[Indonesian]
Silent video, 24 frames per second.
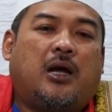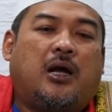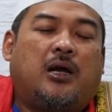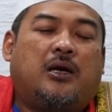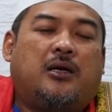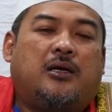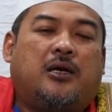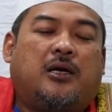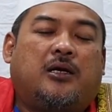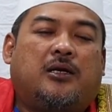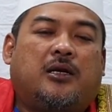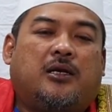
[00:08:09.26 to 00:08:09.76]

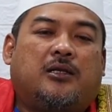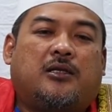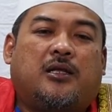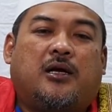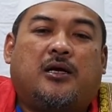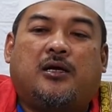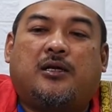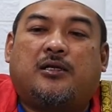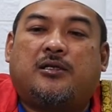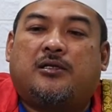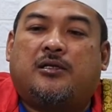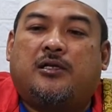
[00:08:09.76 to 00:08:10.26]
Anda
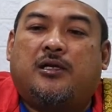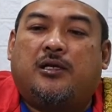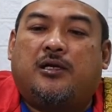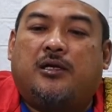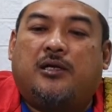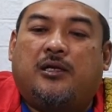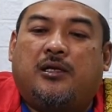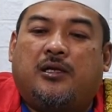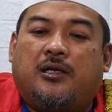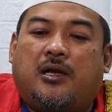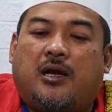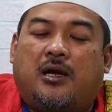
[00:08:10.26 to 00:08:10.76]
datang ke
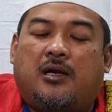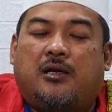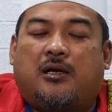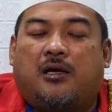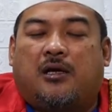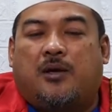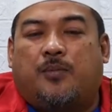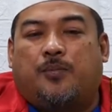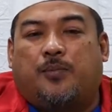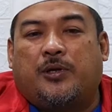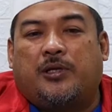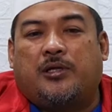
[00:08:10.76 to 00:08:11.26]
sini ada
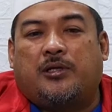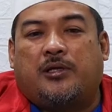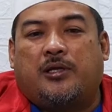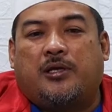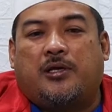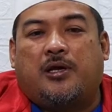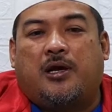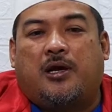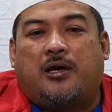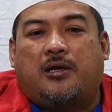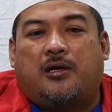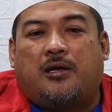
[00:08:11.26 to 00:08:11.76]

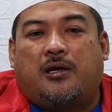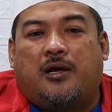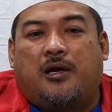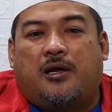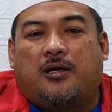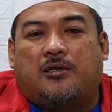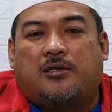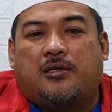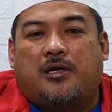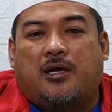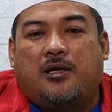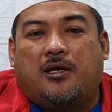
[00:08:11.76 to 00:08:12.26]
kepentingan
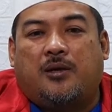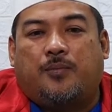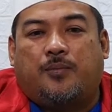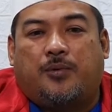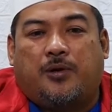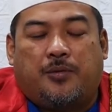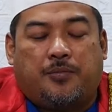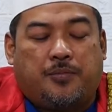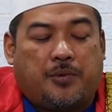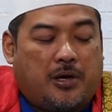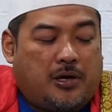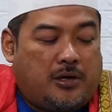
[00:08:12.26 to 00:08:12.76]
dengan saya
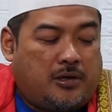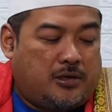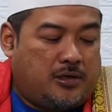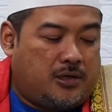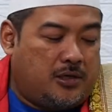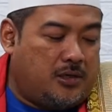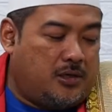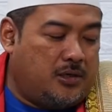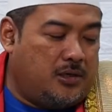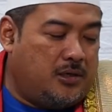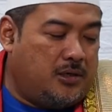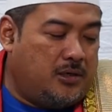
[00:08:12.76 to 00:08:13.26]

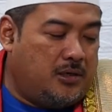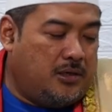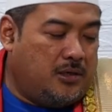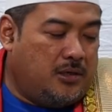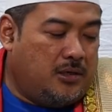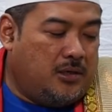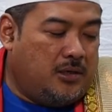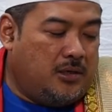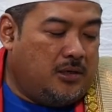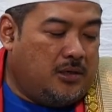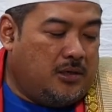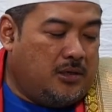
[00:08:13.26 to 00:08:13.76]
pribadi
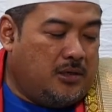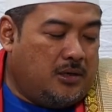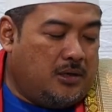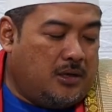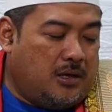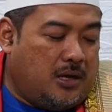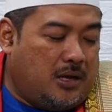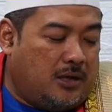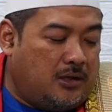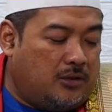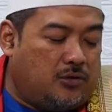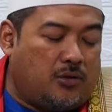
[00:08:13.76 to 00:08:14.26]

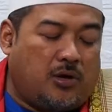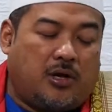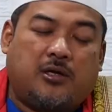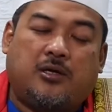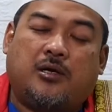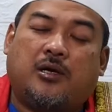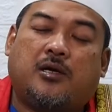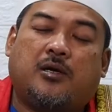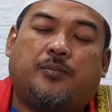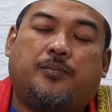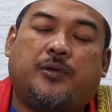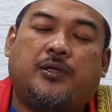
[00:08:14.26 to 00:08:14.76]
atau
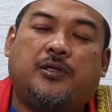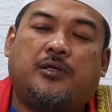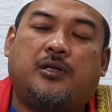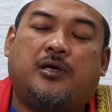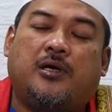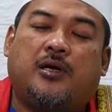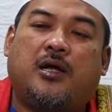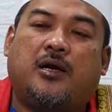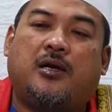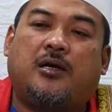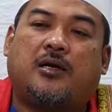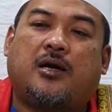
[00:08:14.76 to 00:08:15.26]
ada
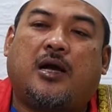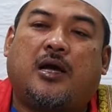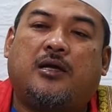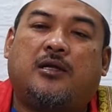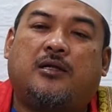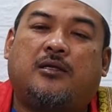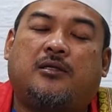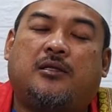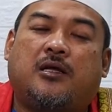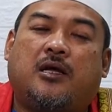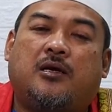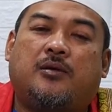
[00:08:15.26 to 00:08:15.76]
kepentingan
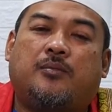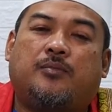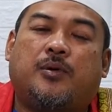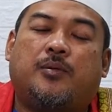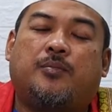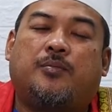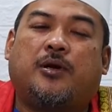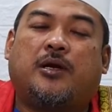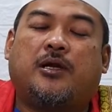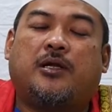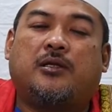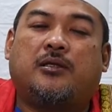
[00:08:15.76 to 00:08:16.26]
kaitan
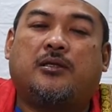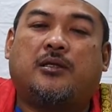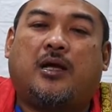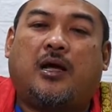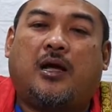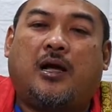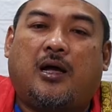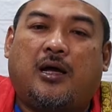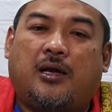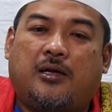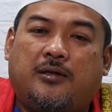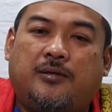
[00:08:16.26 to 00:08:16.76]

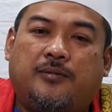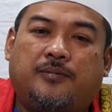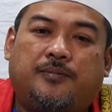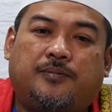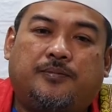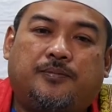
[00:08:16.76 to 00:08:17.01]
pemerintahan?"